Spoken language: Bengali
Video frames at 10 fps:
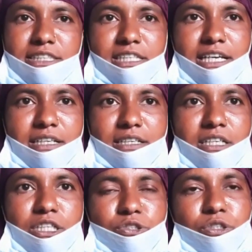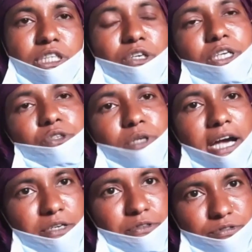কাজে লাগে সংসার অনেক
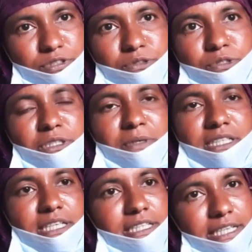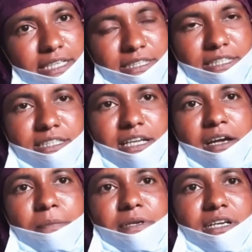আয় উন্নতি করতে পারি এইখান থেকে
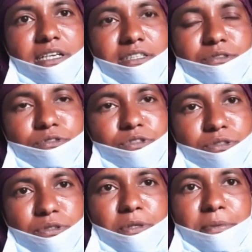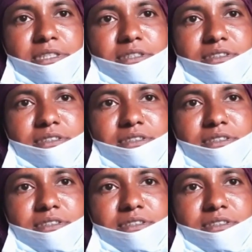টাকা পেয়ে আর কি উন্নতি করতে পারি